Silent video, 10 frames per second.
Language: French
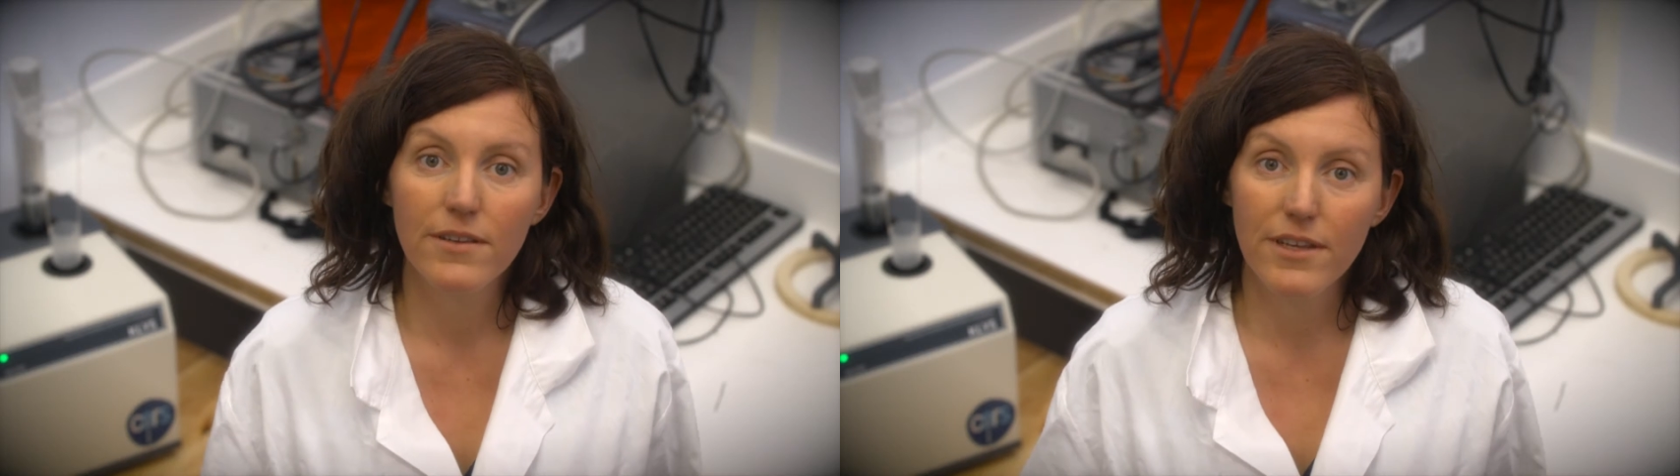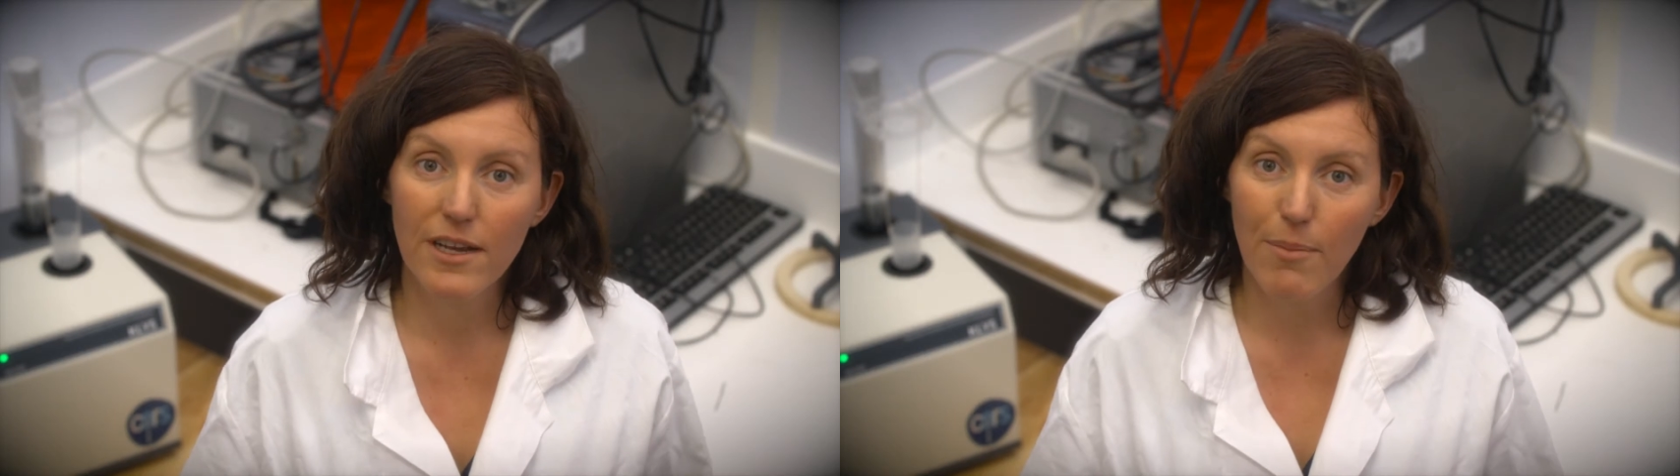
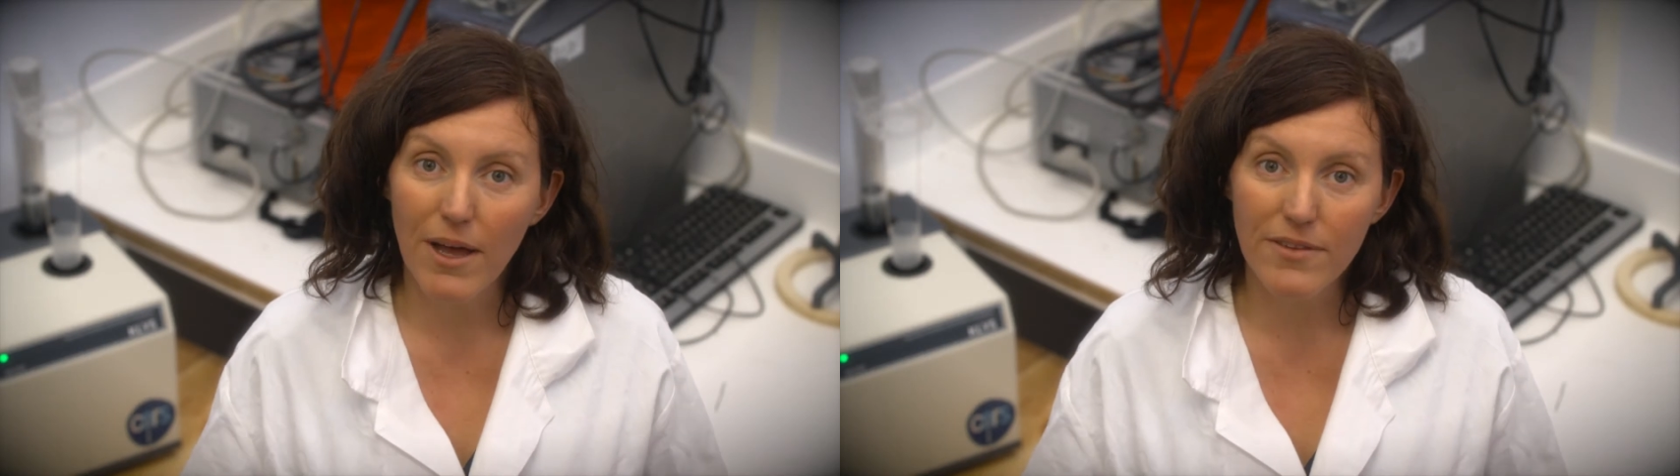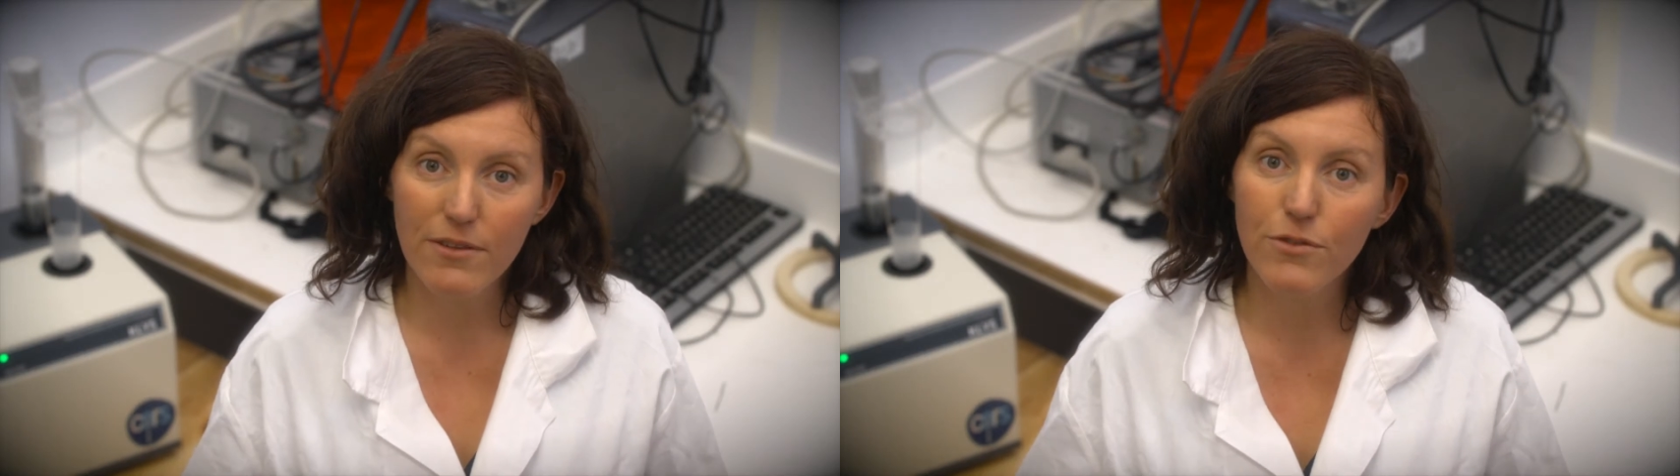c'est la
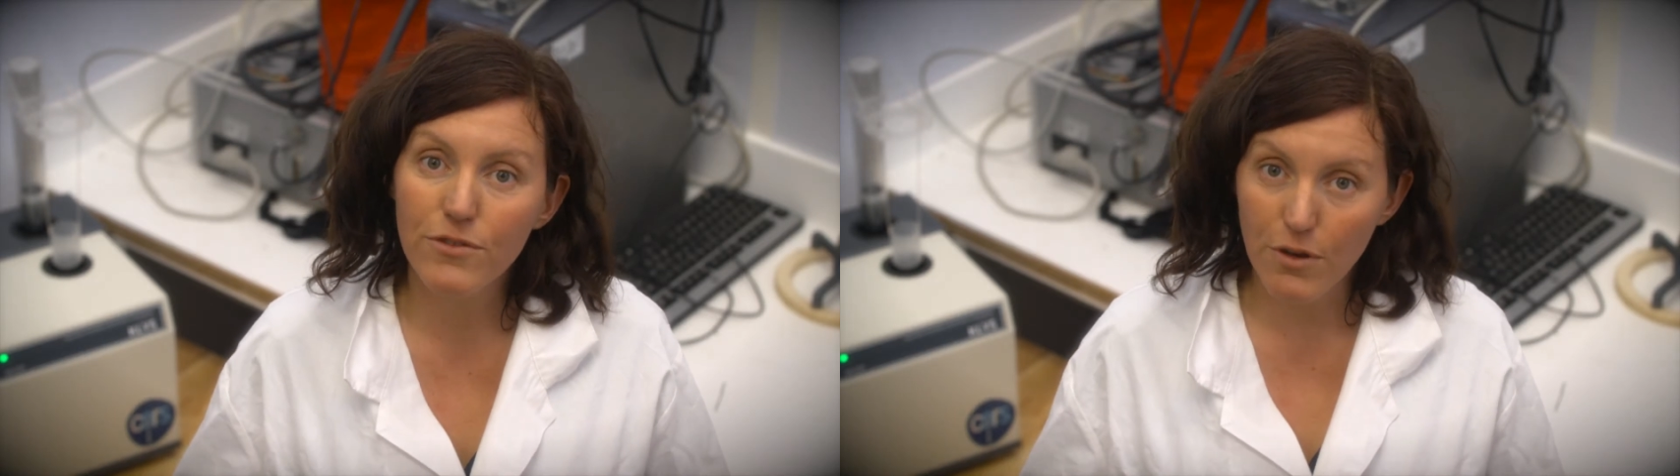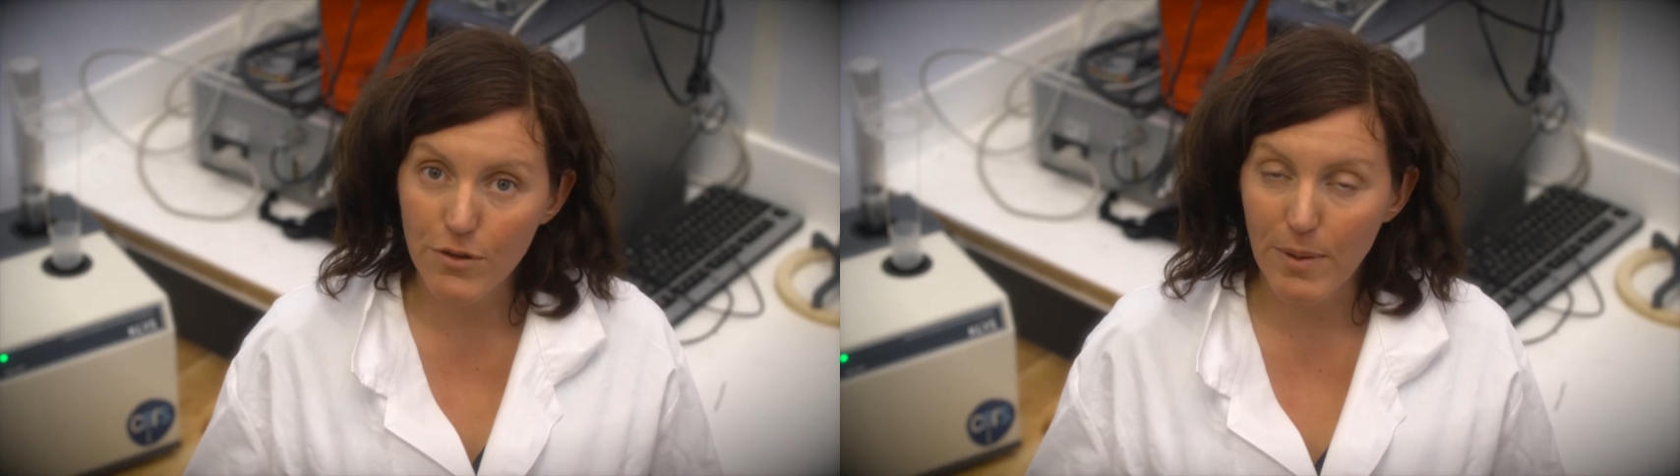partie de
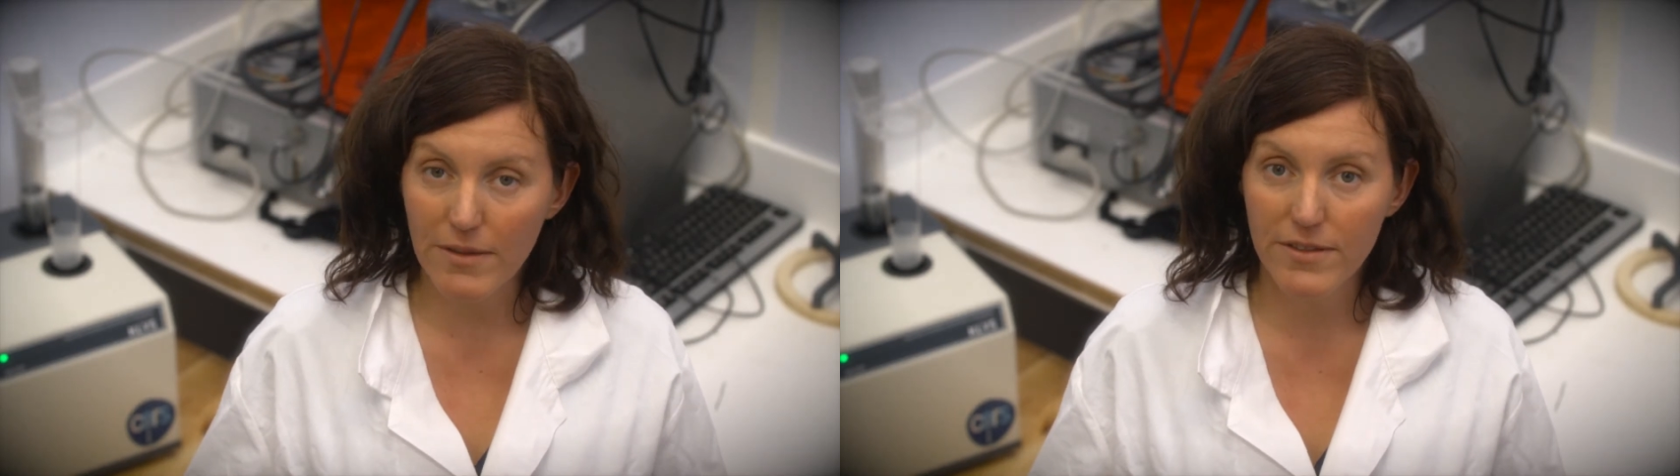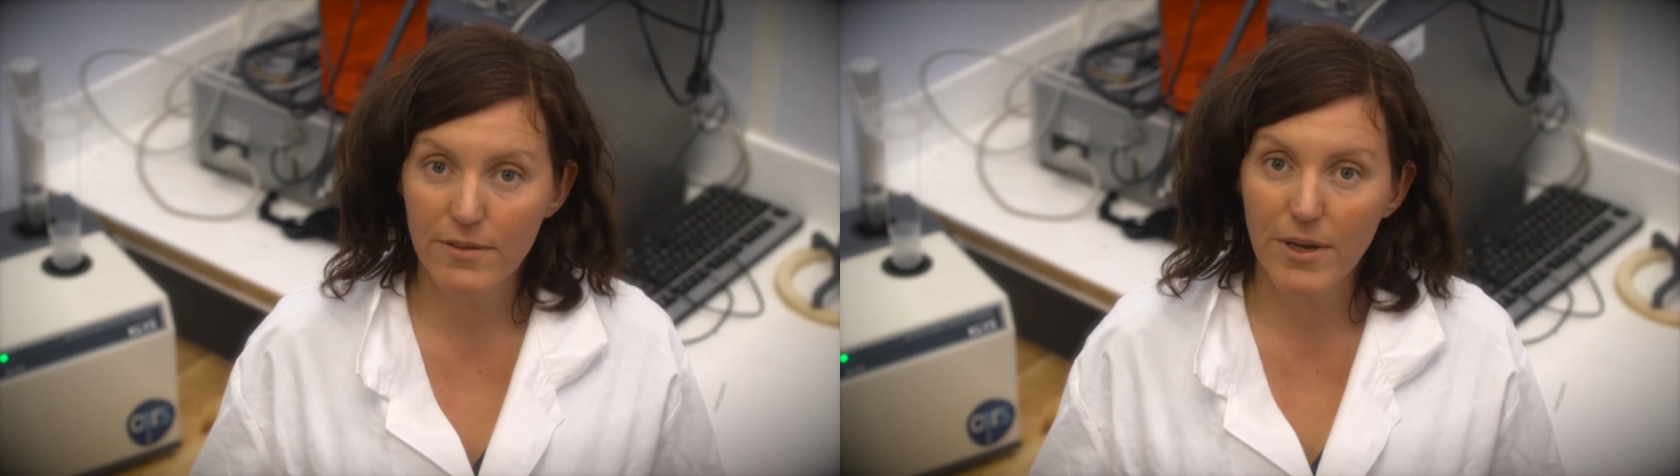sciences
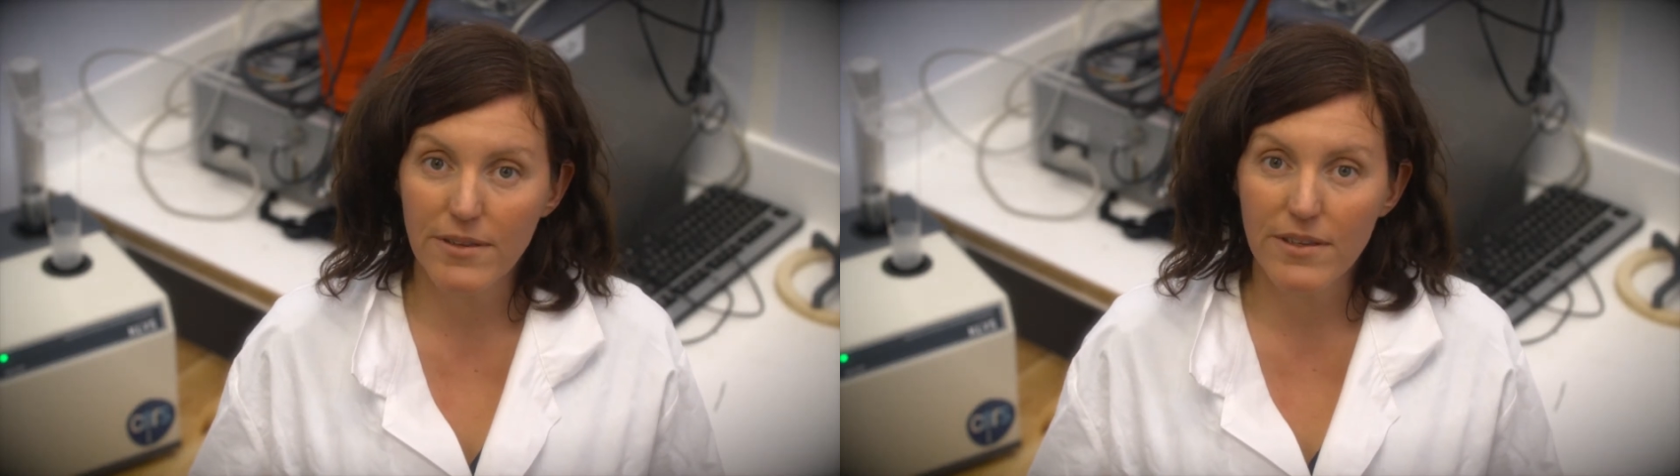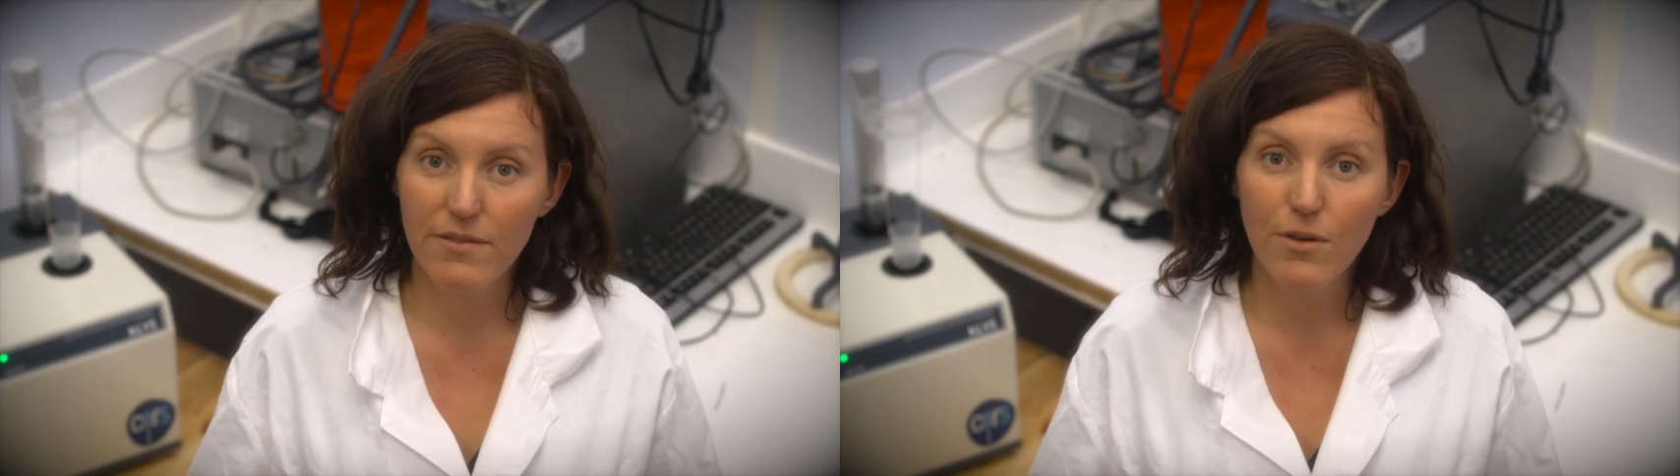
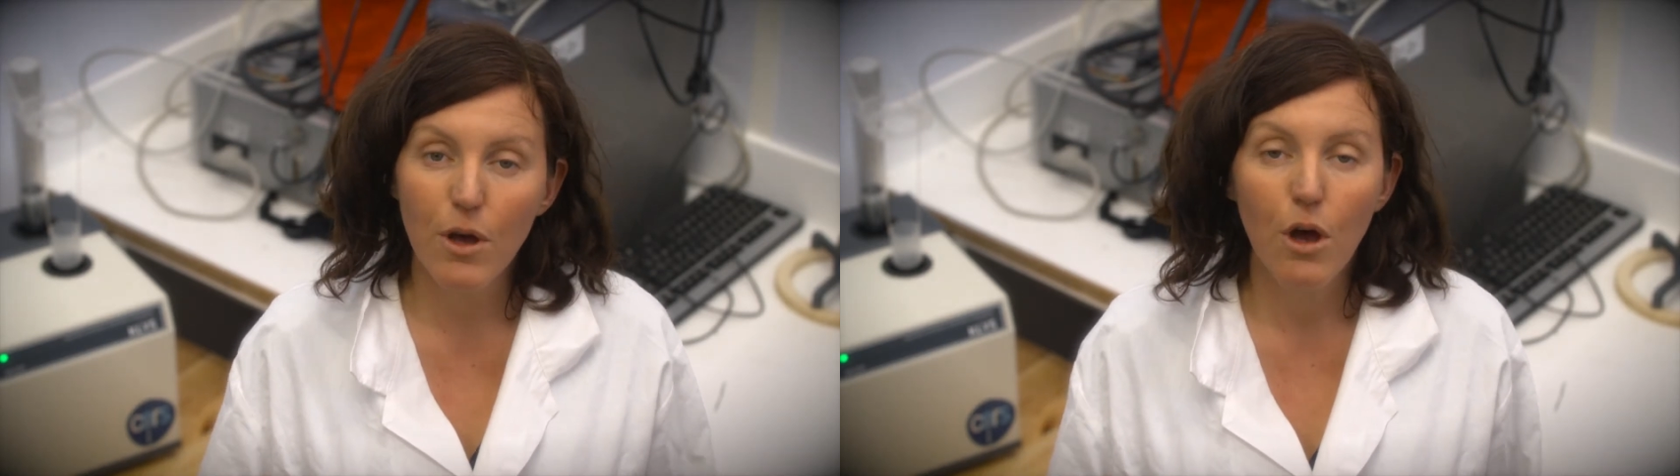participative.